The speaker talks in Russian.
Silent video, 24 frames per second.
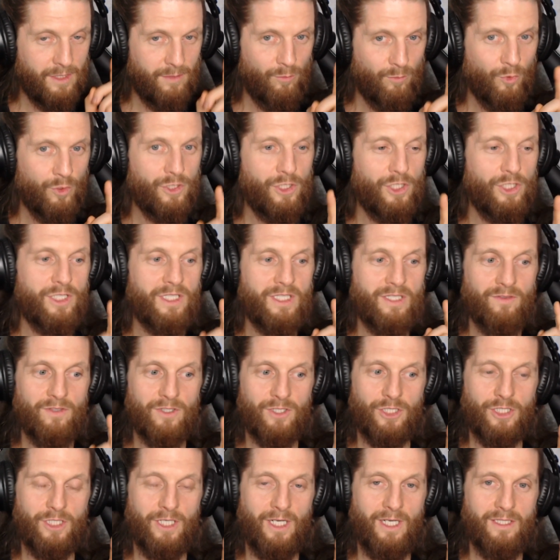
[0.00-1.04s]
можешь
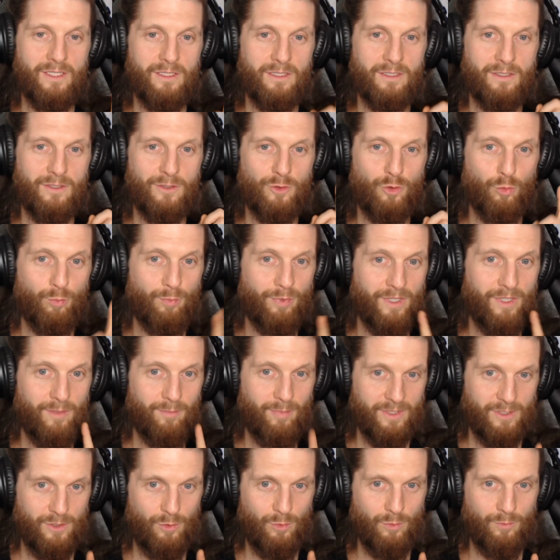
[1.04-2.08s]
совершать тупые
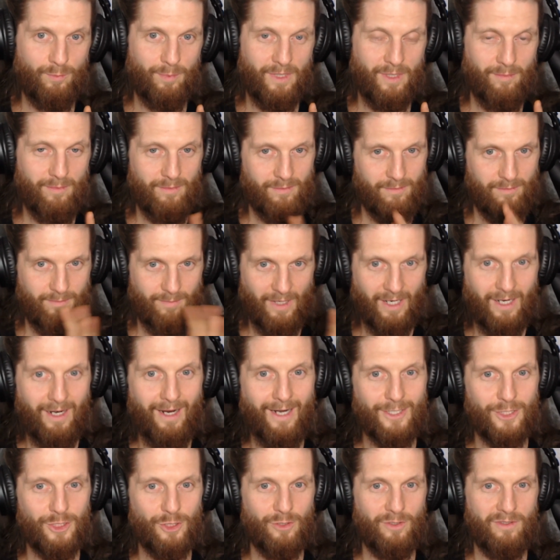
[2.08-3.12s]
поступки пока
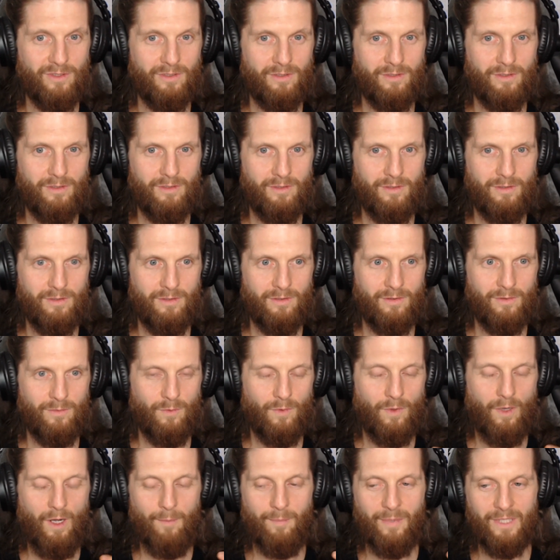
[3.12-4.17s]
что.
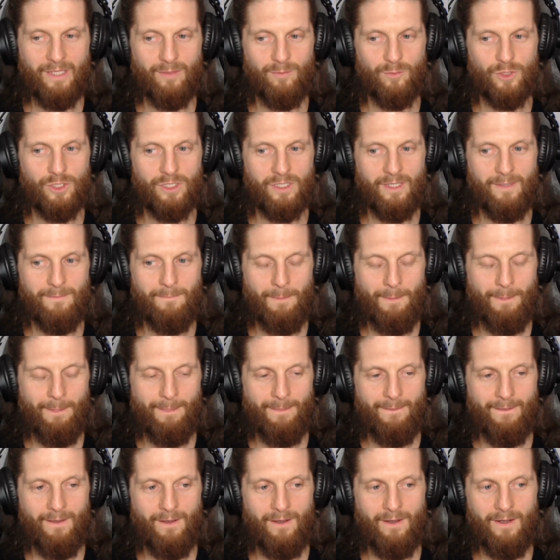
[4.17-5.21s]
Потому что,
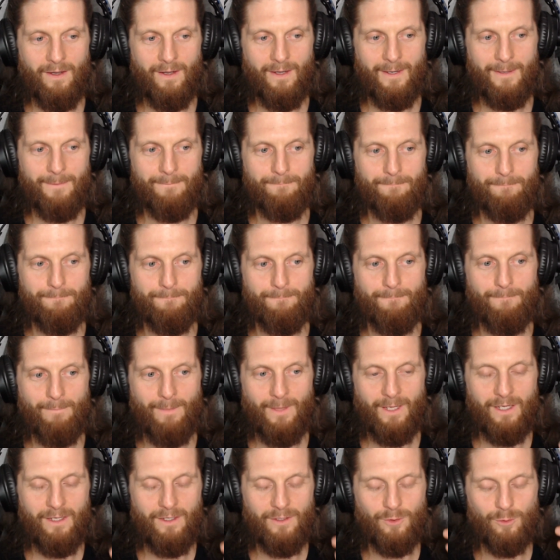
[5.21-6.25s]
э,
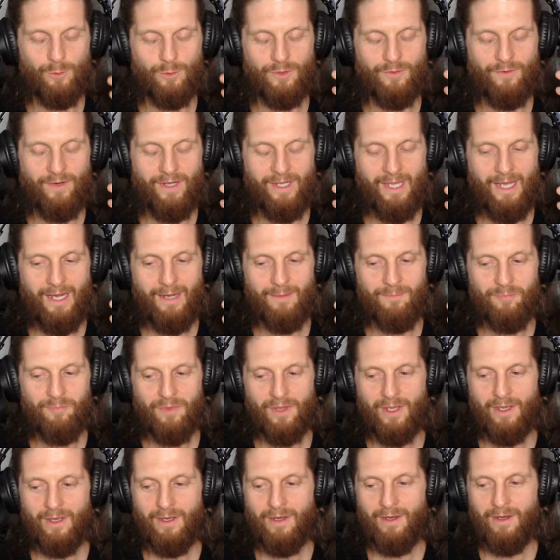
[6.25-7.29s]
ну, твоя,
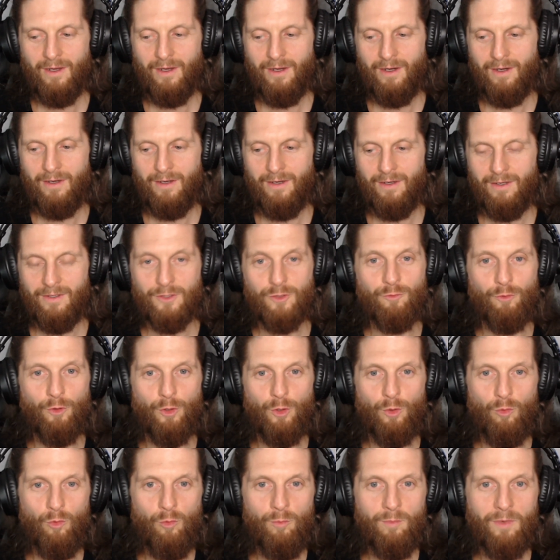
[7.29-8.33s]
э, твой
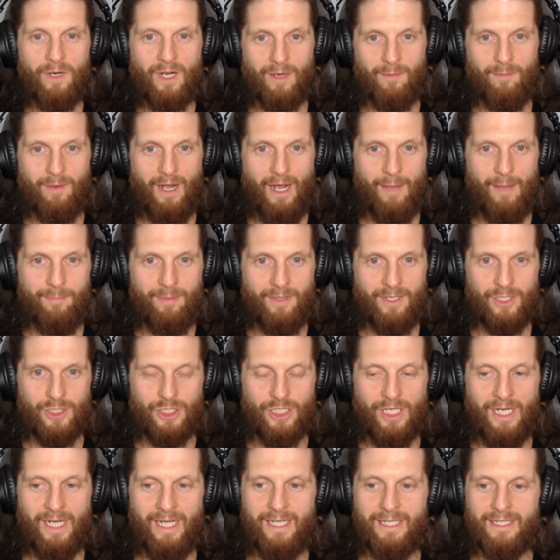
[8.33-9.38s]
ум как бы
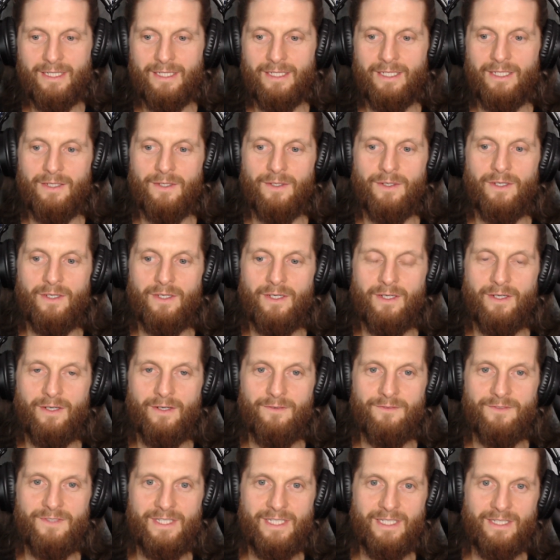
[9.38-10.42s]
опережает э,
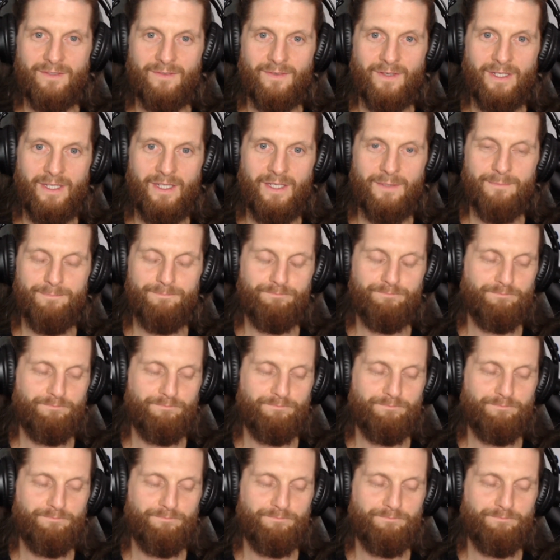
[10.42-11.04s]
все твои